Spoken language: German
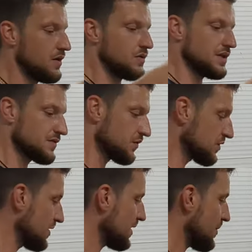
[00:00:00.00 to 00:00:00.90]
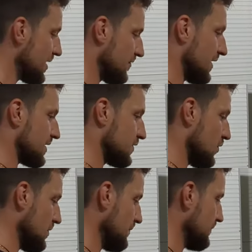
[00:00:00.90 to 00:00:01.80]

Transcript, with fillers: Und das funktioniert im Endeffekt so.